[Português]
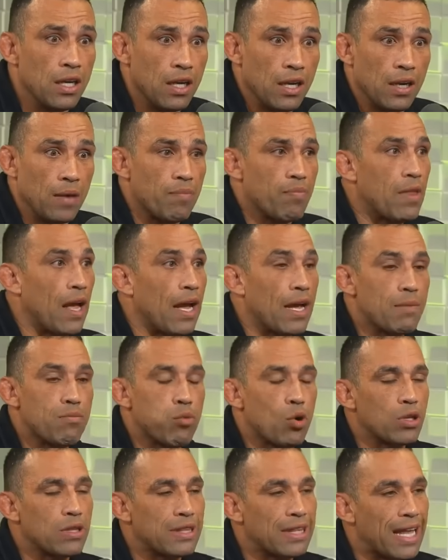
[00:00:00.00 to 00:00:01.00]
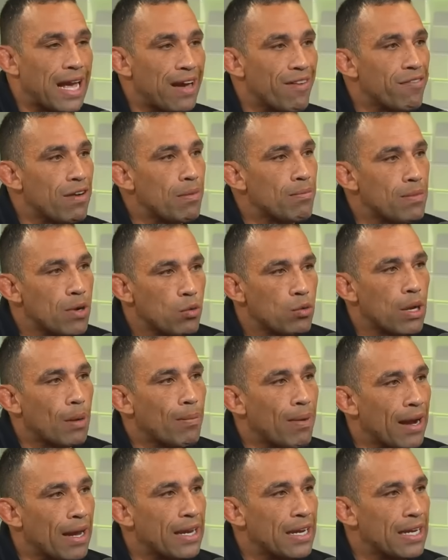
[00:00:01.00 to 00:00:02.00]
Eu vi Daí botava história. a mão na
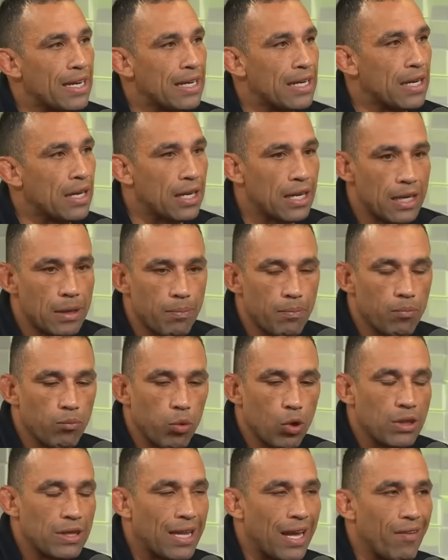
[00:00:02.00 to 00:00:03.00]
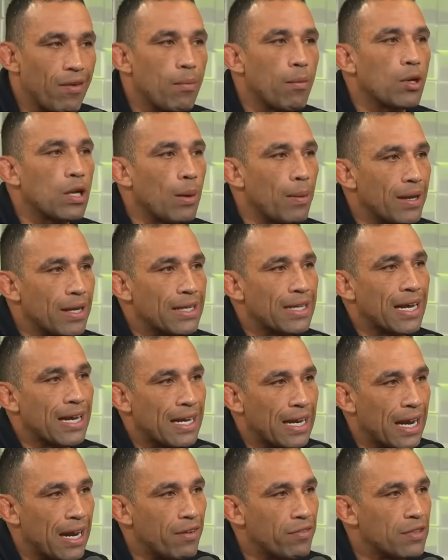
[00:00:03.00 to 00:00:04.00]
barriga, ele botava a mão na barriga da
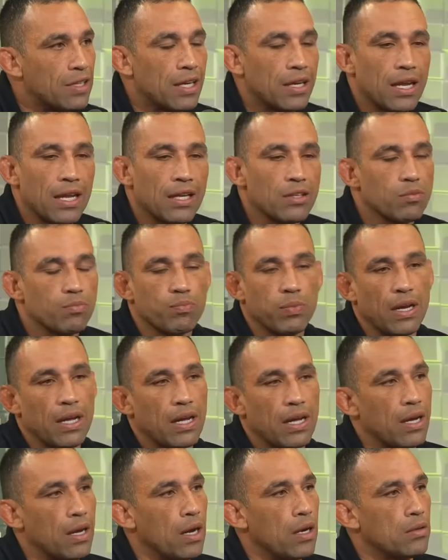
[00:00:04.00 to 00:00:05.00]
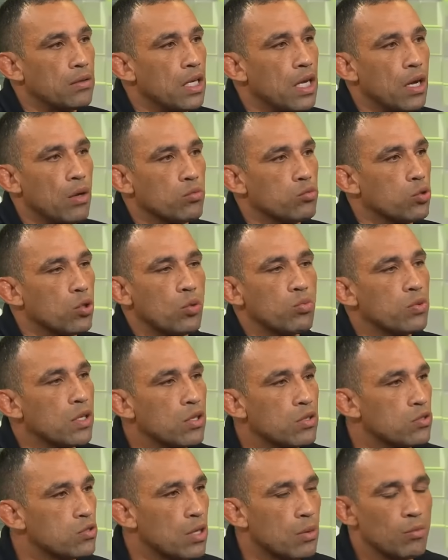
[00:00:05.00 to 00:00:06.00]
grávida. Ela, pra abençoar a criança. Não, tu não tem
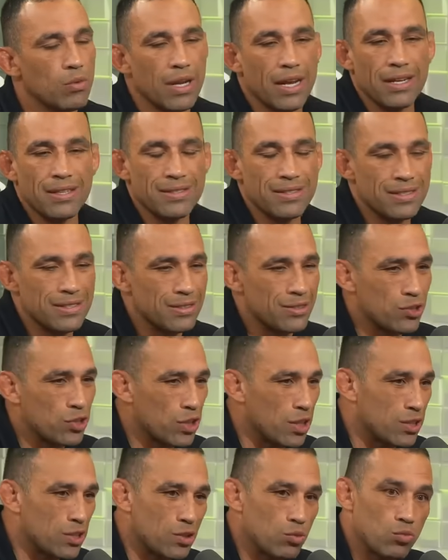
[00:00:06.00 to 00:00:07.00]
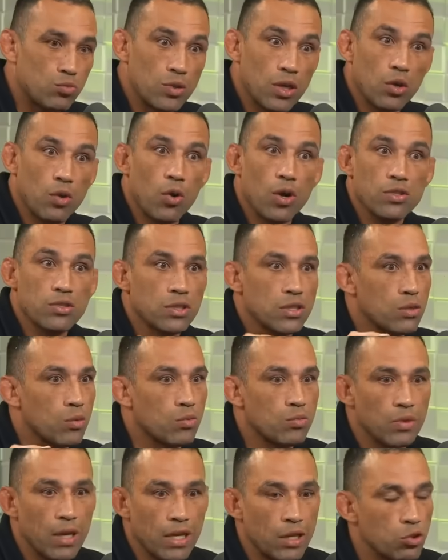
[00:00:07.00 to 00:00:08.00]
noção. sua mulher sentia assim um negócio que
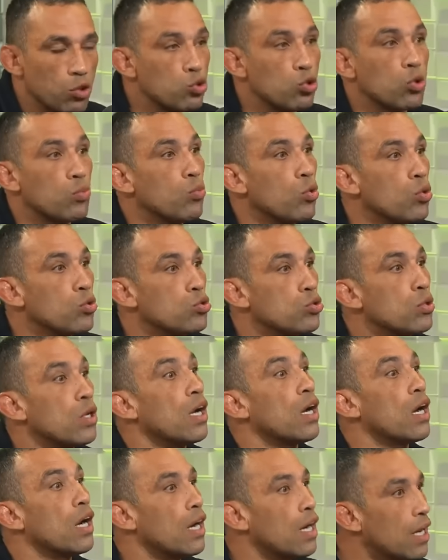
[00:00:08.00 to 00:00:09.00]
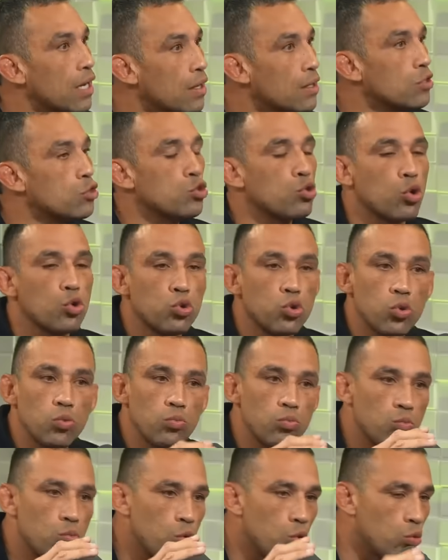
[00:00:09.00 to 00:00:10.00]
não era de outro, mundo. de outro
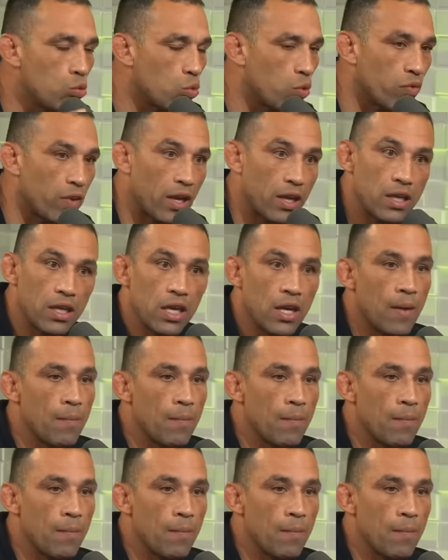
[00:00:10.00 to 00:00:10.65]
mundo, vem.